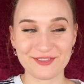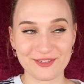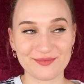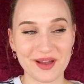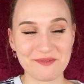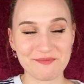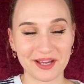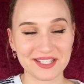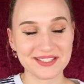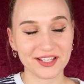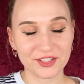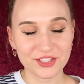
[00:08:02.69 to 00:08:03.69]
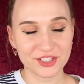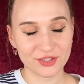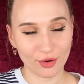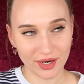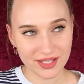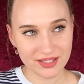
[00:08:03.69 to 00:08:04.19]
von meinem Mann
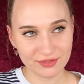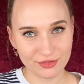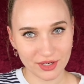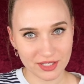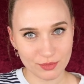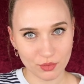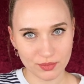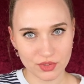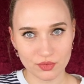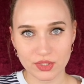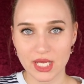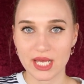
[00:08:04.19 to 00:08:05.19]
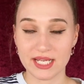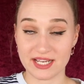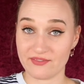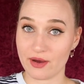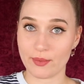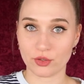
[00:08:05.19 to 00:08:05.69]
zerstört vor dem Umzug.
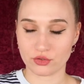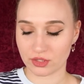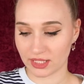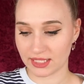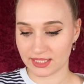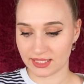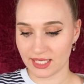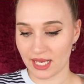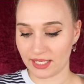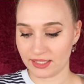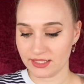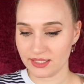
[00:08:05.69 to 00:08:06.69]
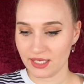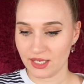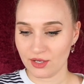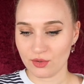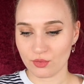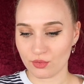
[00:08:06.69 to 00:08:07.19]
Der war aber auch schon richtig alt
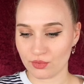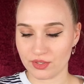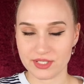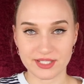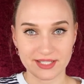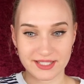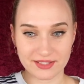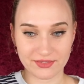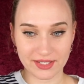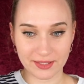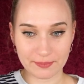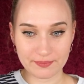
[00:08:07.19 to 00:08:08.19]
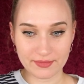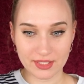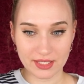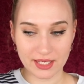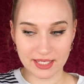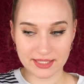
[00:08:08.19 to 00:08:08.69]
und deswegen
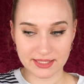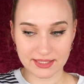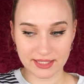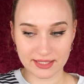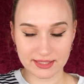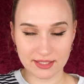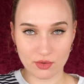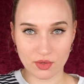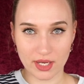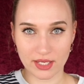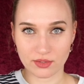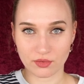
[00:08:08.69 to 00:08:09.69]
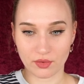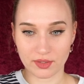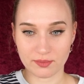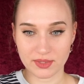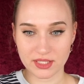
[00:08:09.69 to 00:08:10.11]
hat er sich jetzt auch einen neuen